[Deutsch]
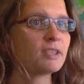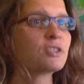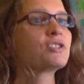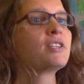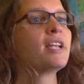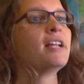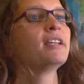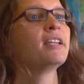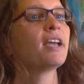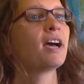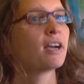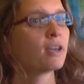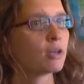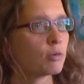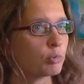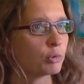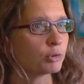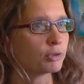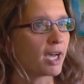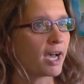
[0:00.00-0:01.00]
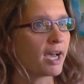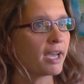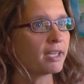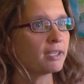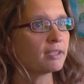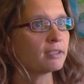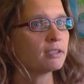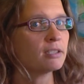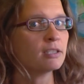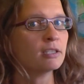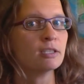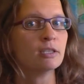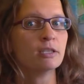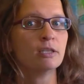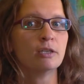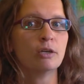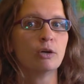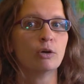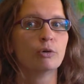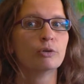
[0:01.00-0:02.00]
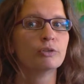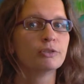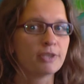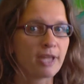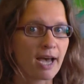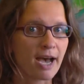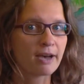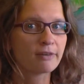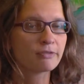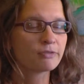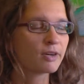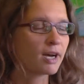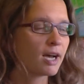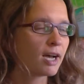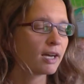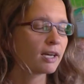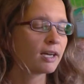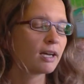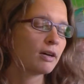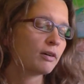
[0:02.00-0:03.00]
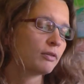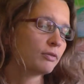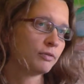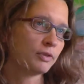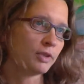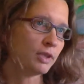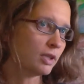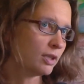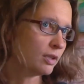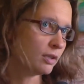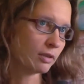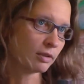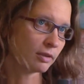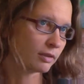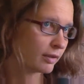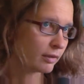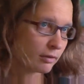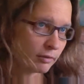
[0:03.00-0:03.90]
sein, stellen ihr Angebot ein. Und Nachfrager wie